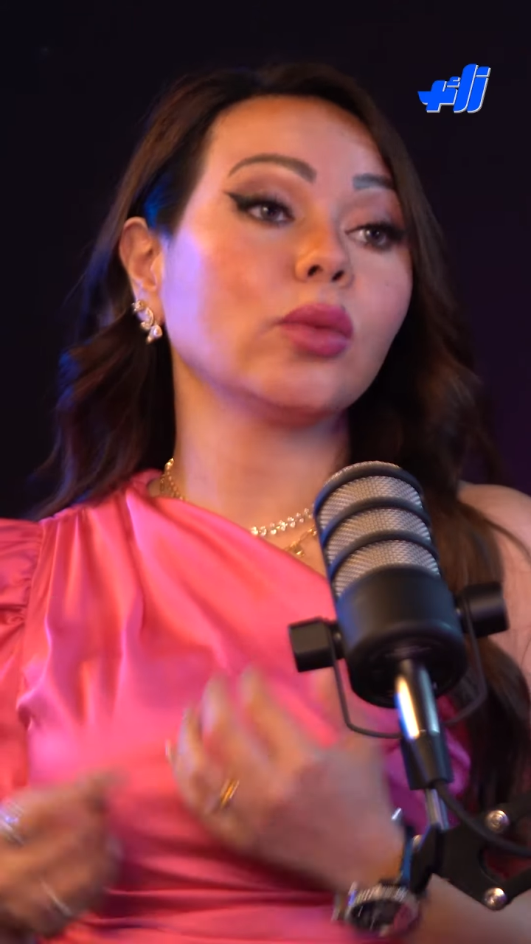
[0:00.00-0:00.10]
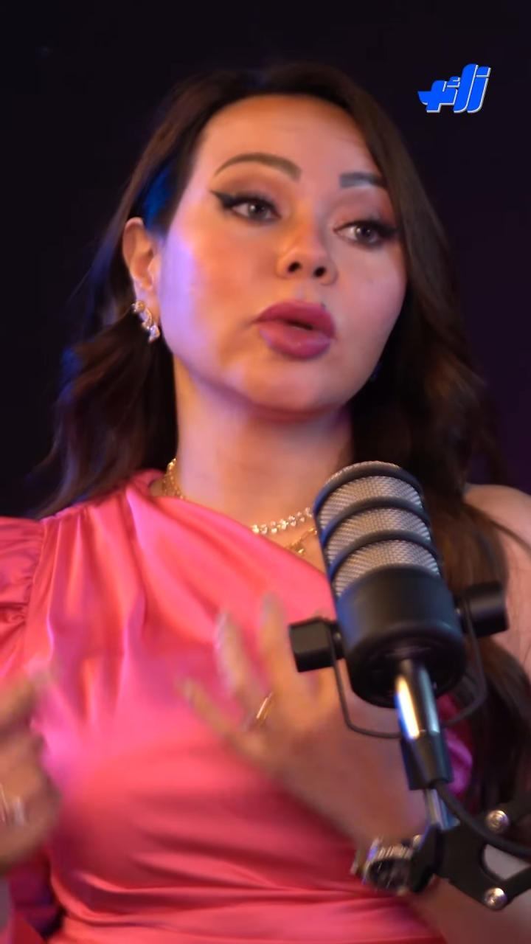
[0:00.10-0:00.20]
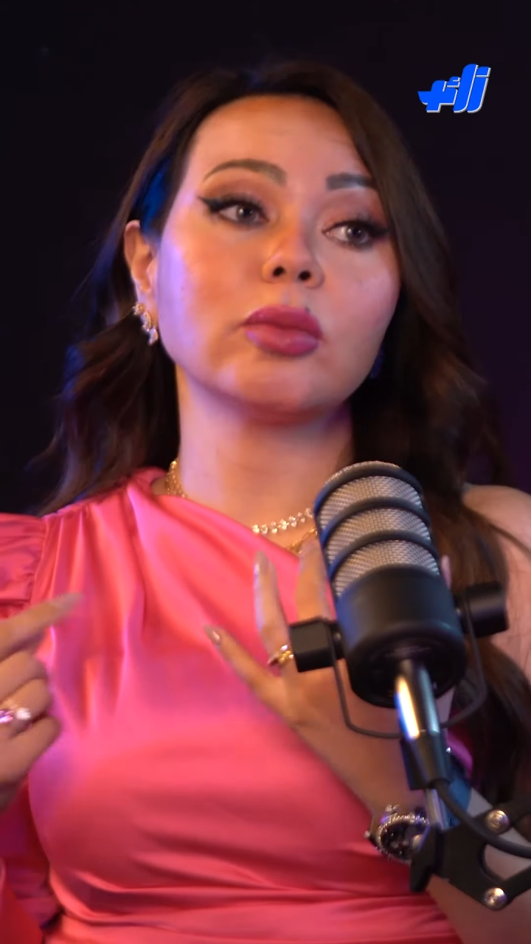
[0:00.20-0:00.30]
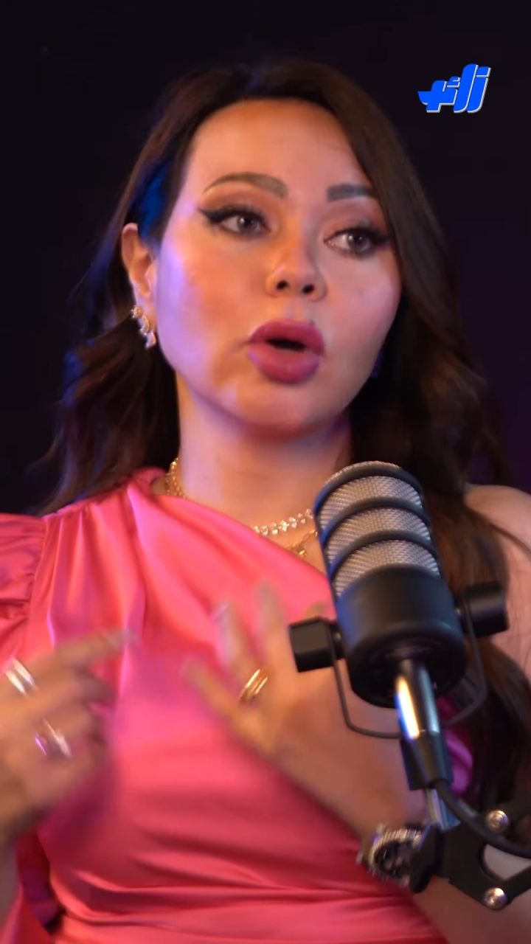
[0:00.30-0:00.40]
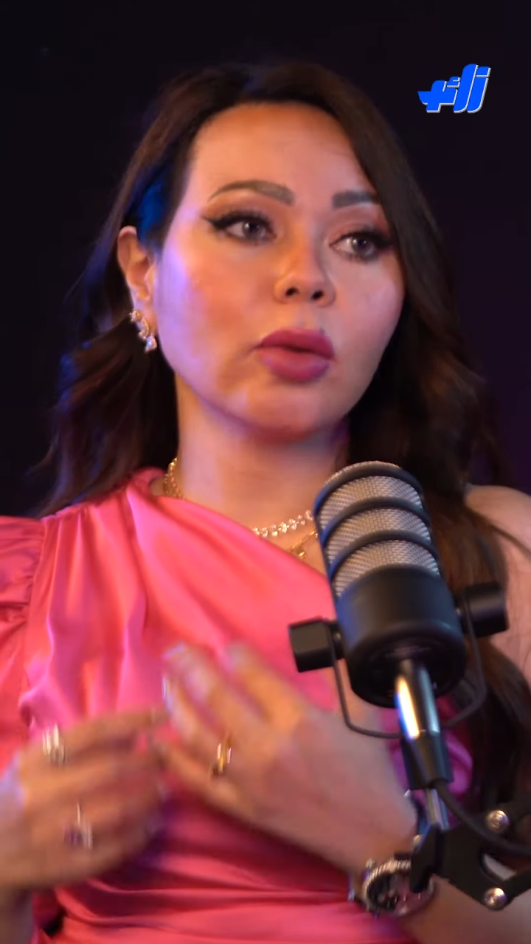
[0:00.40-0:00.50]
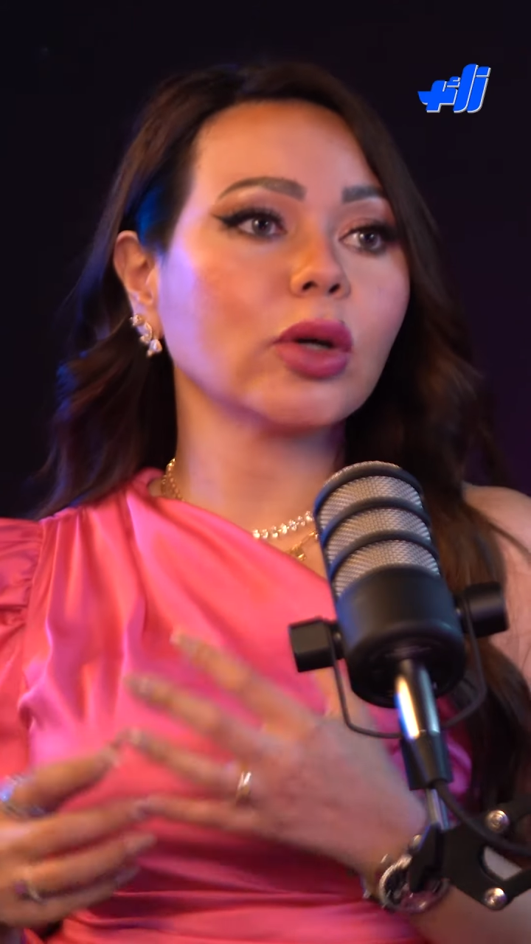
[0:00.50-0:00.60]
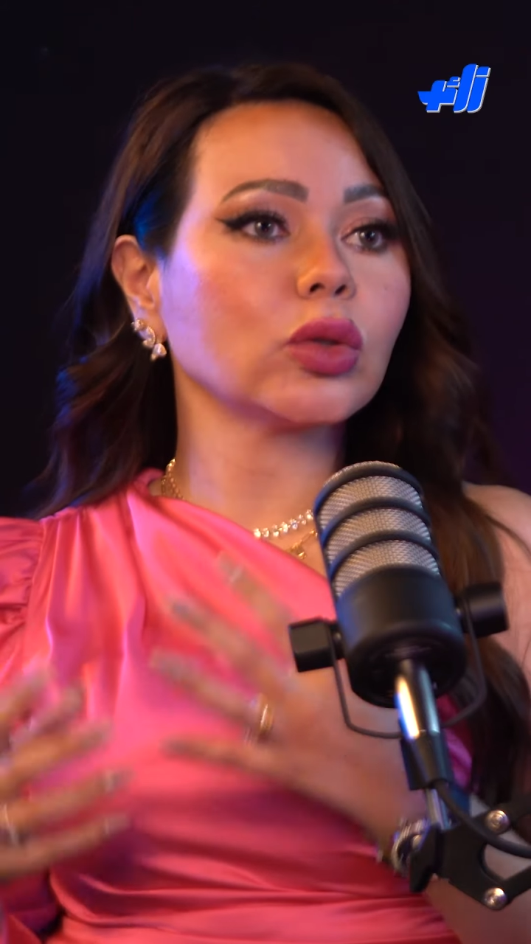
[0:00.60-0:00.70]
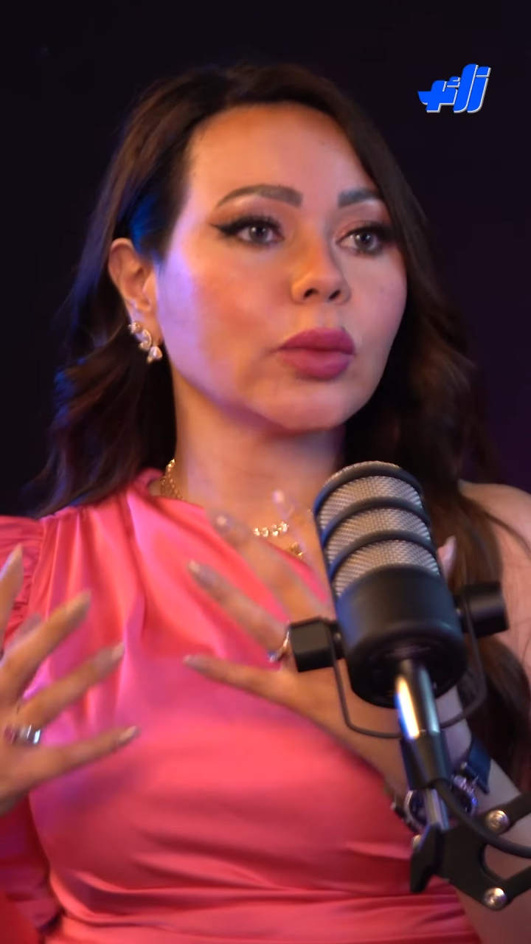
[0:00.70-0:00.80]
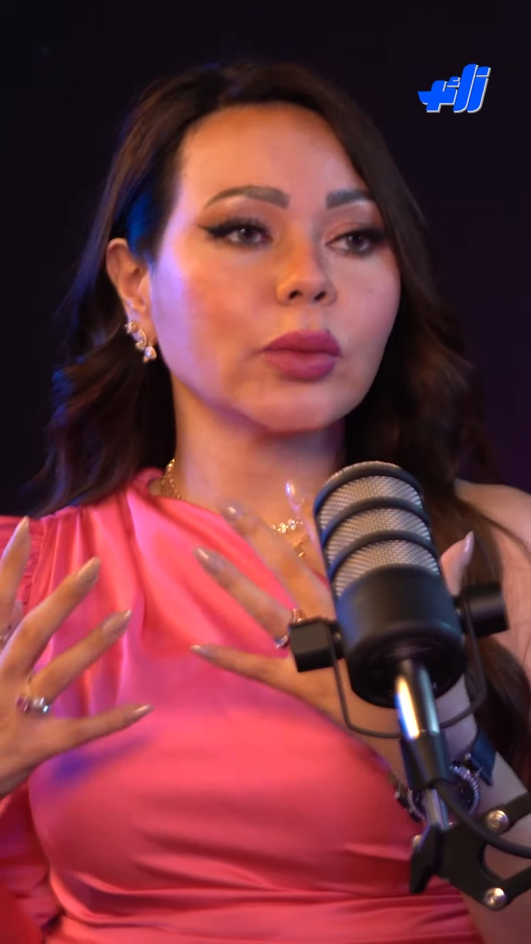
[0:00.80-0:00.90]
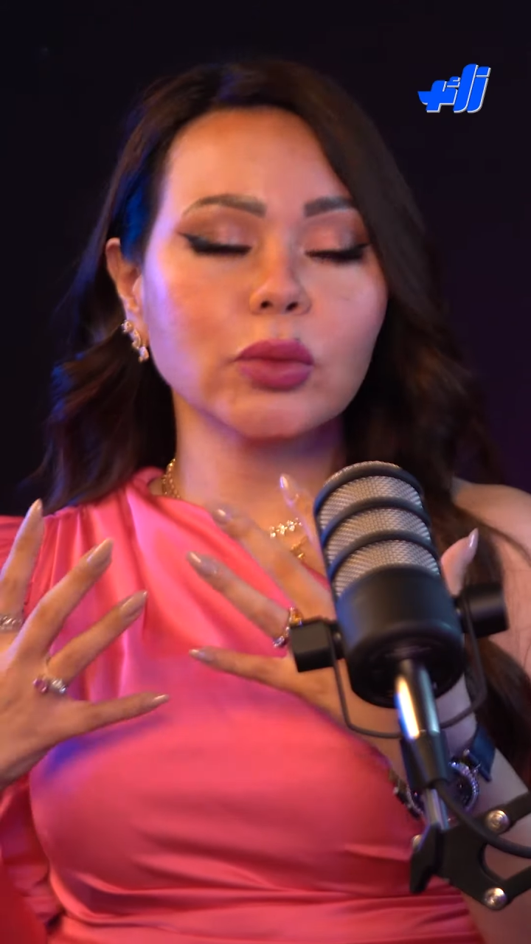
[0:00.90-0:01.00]

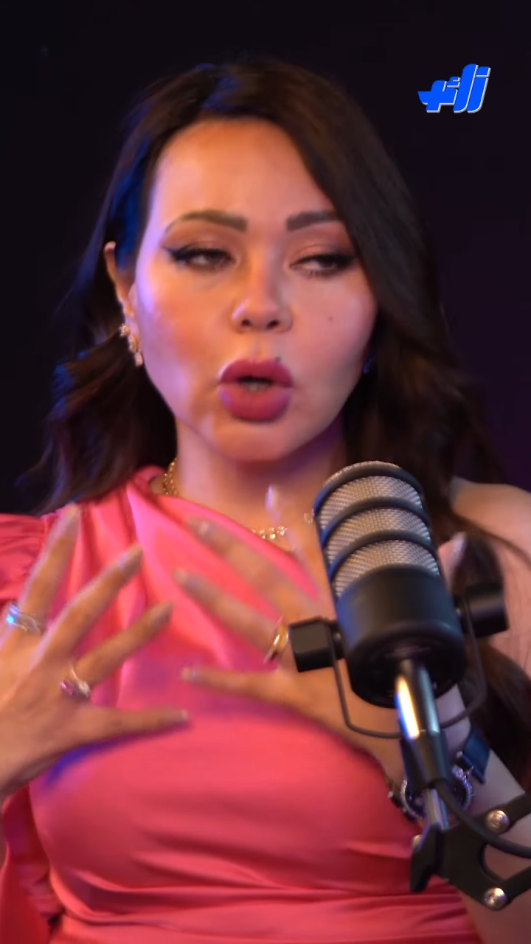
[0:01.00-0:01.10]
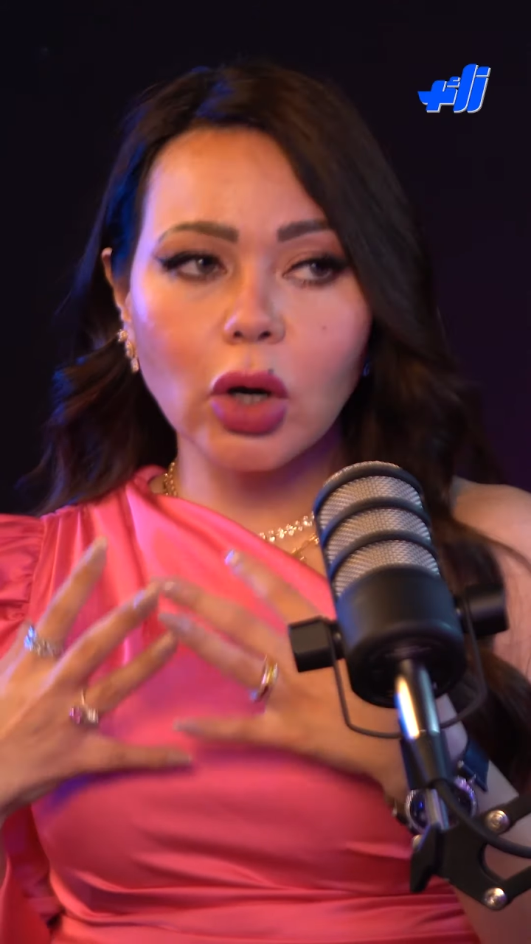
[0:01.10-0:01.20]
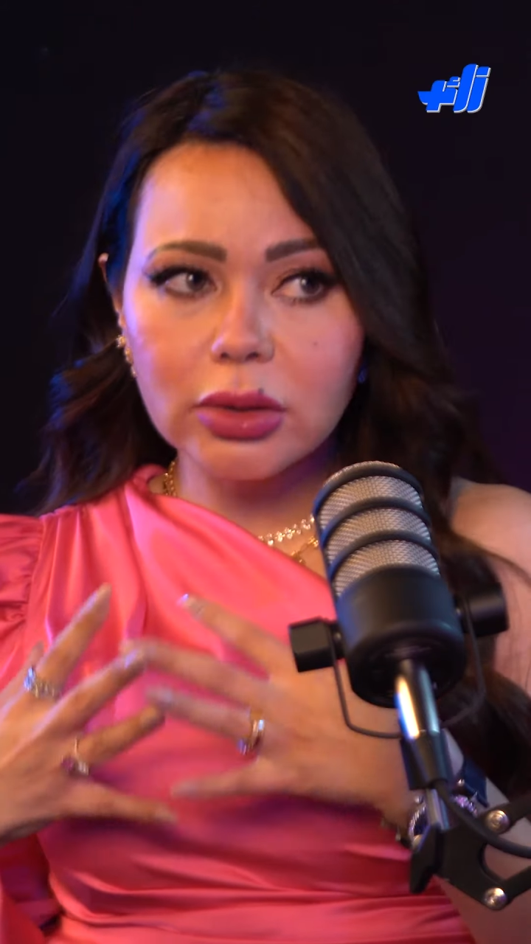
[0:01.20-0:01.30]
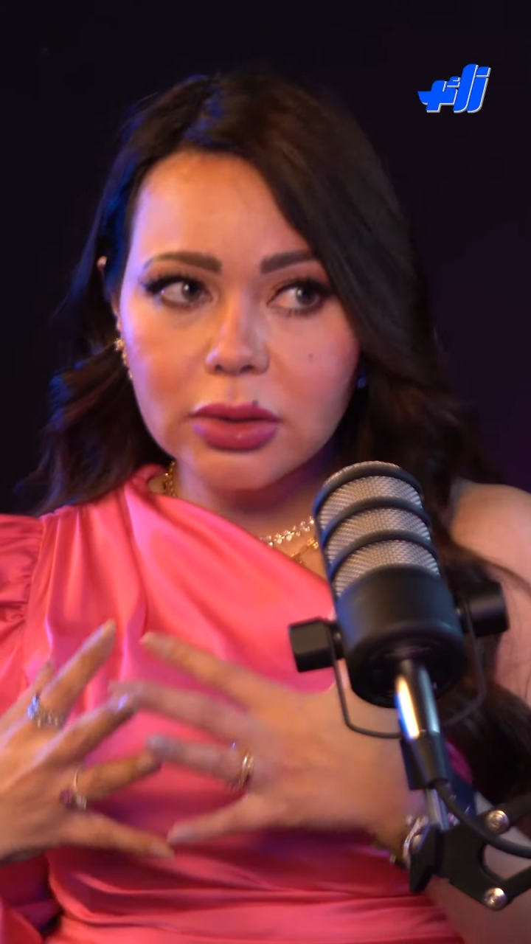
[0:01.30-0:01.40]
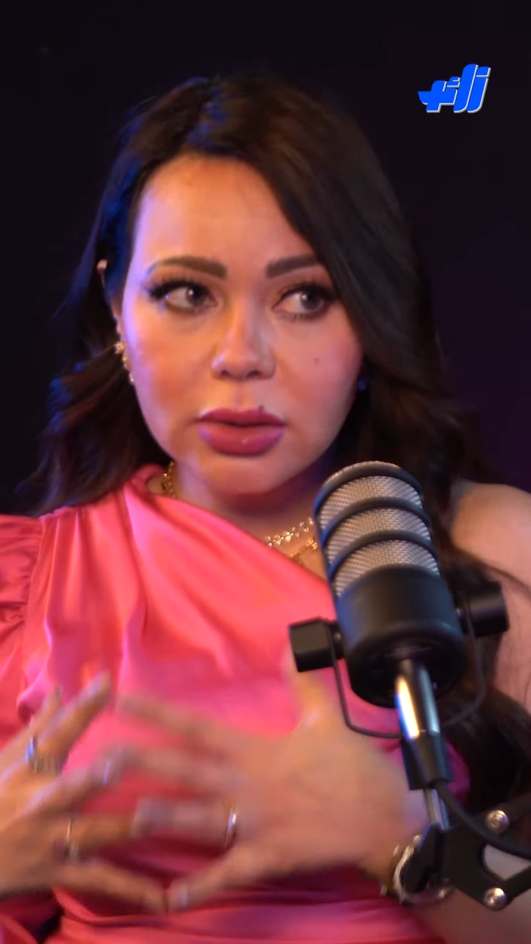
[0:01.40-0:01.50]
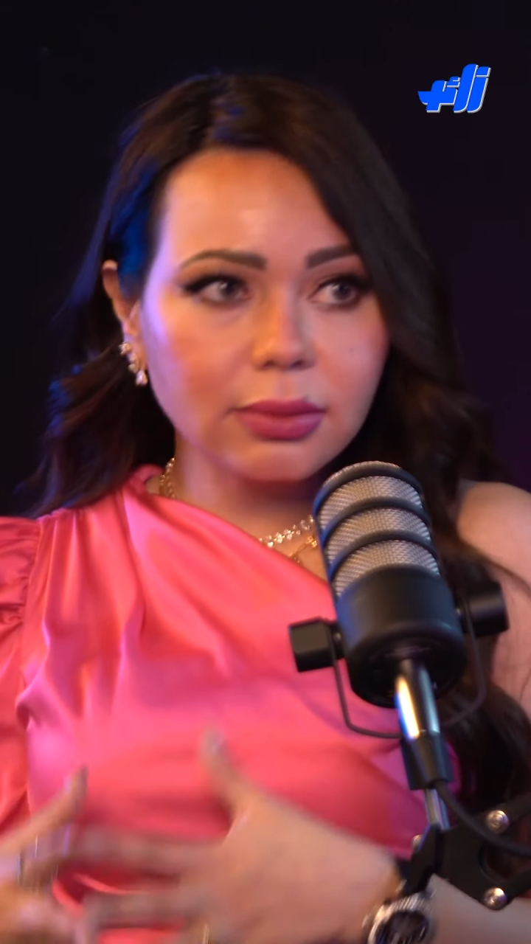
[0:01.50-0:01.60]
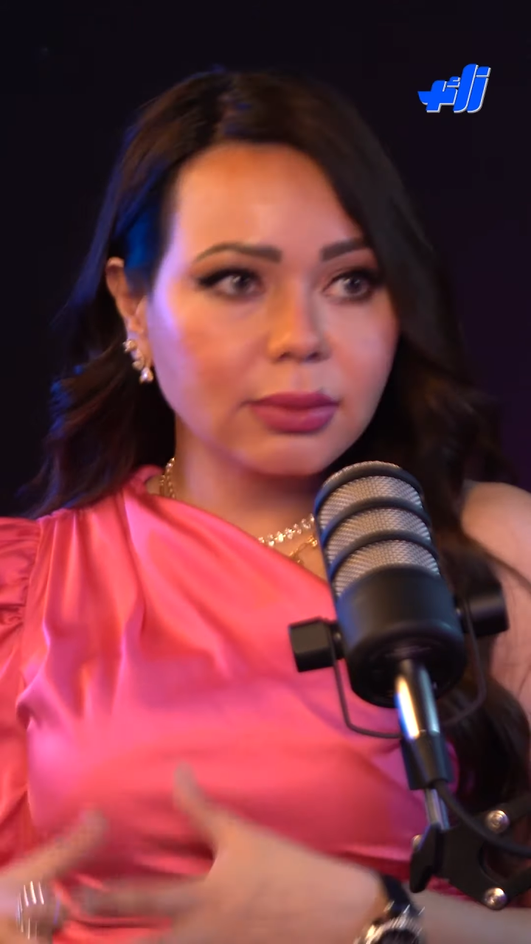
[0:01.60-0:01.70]
وبتتمرمط وبتقعد